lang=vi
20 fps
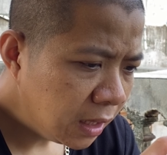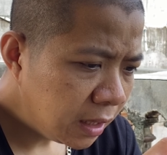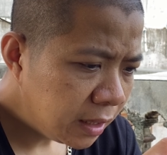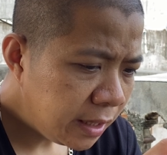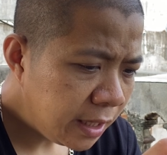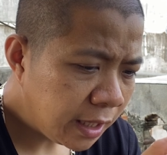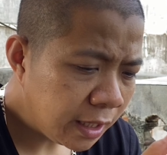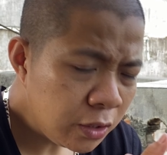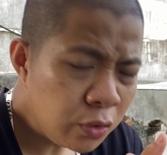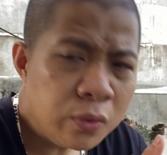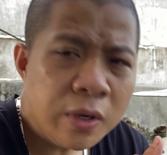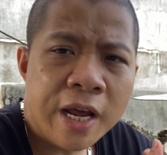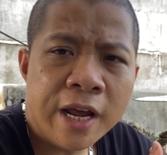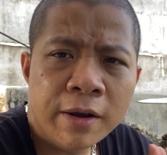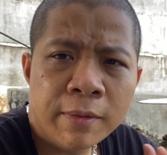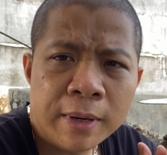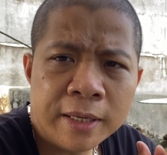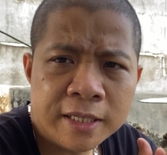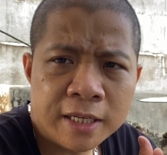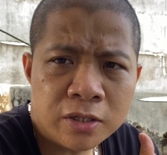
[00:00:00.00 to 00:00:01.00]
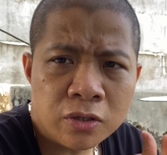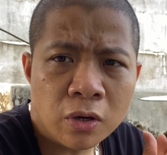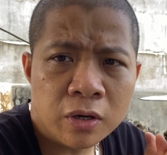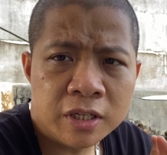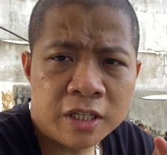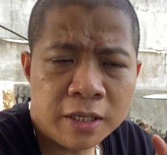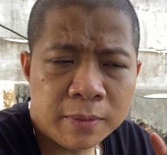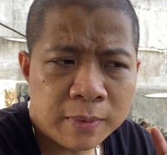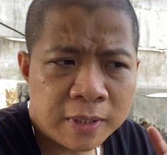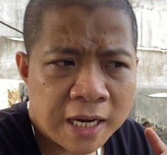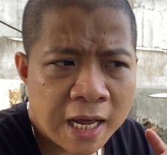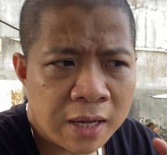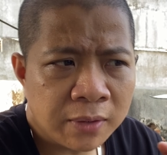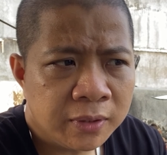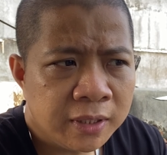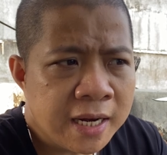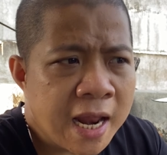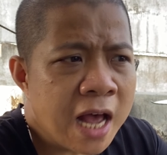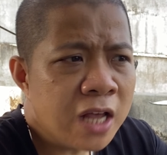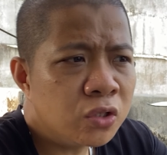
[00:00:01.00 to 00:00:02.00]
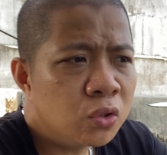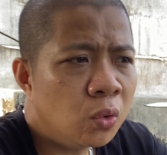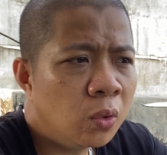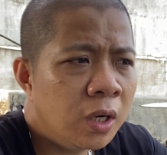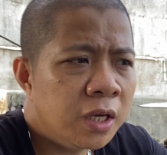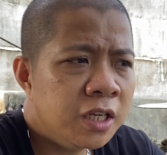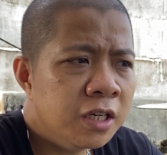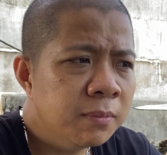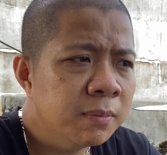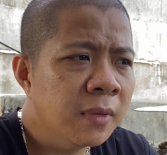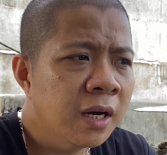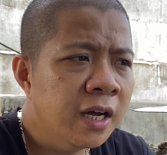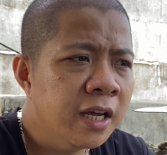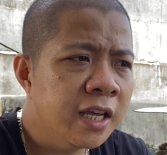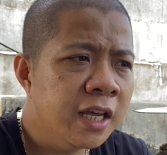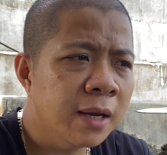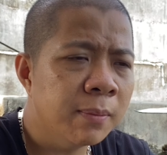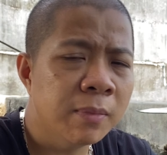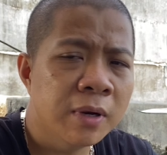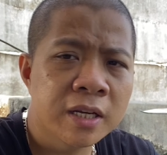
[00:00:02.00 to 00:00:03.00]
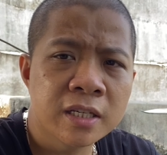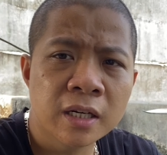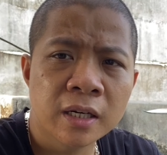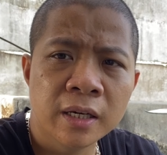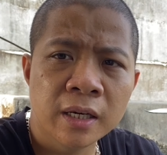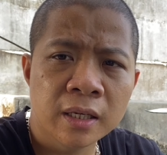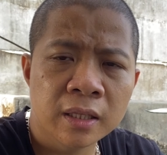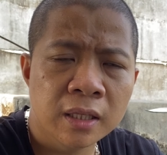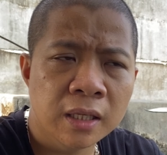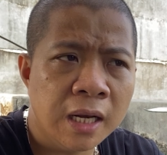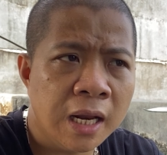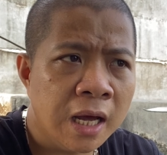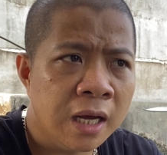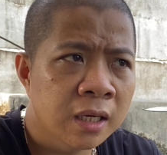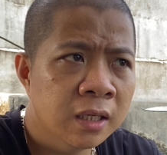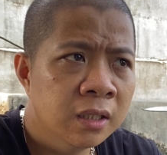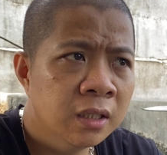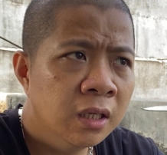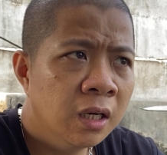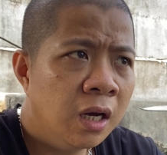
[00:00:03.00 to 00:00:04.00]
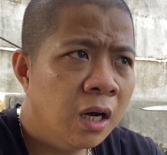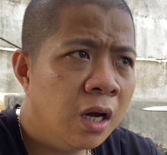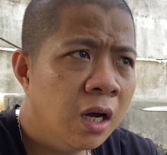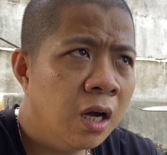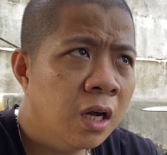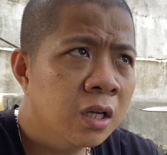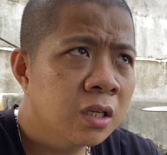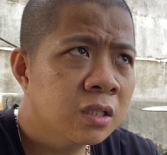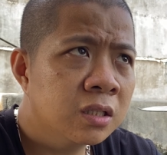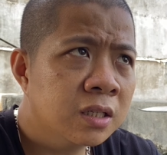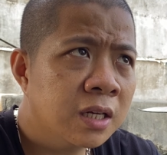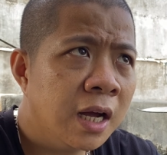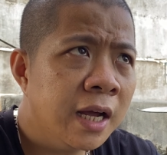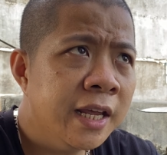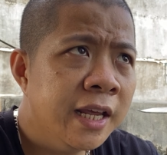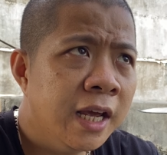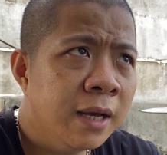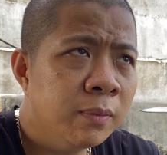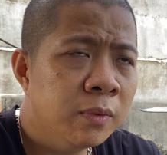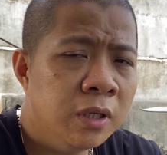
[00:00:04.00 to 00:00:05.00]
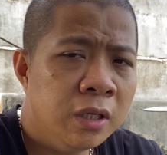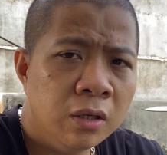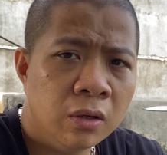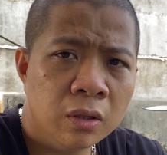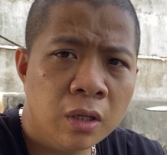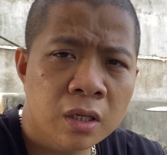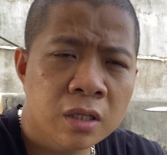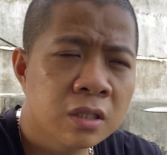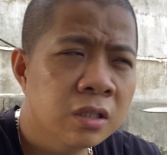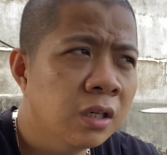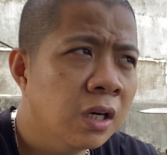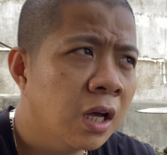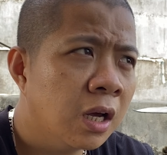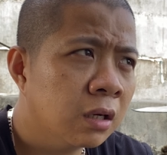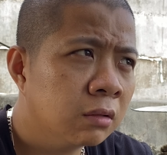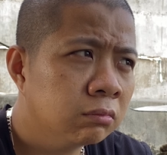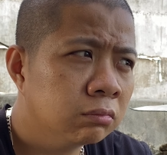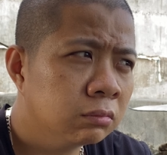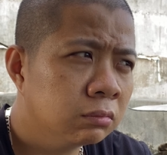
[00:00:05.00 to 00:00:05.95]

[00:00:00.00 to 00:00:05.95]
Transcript: thì cái chủ đề hôm nay sẽ chọn chim như nào thì đa số là những mới anh em mới chơi ấy, thì là à, các anh em thì nó thật sự là